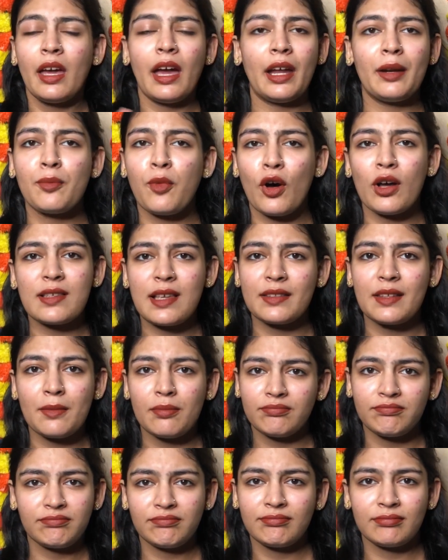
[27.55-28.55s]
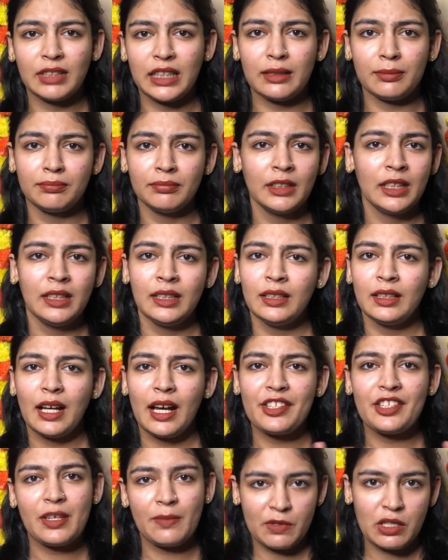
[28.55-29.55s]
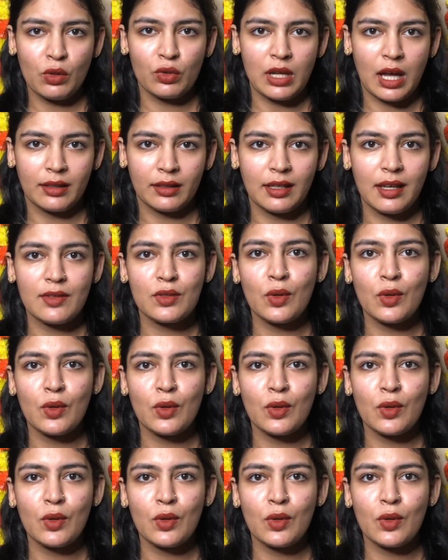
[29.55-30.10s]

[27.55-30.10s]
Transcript: एंड बहुत ज्यादा मतलब अजीब से हो जाते हैं